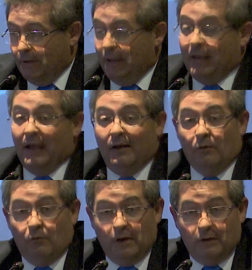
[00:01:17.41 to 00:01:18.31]
Y que es
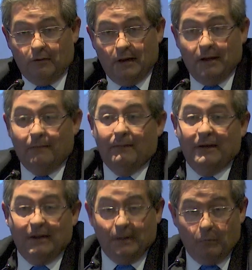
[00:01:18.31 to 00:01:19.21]
lo bueno que el que va a
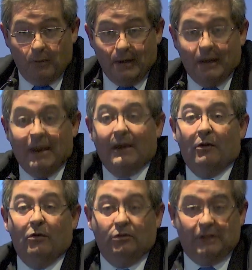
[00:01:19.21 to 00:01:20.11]
venir después va a
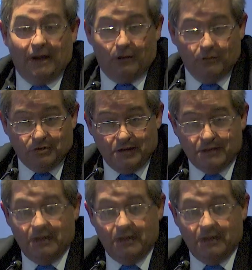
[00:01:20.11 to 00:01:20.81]
crear otras cosas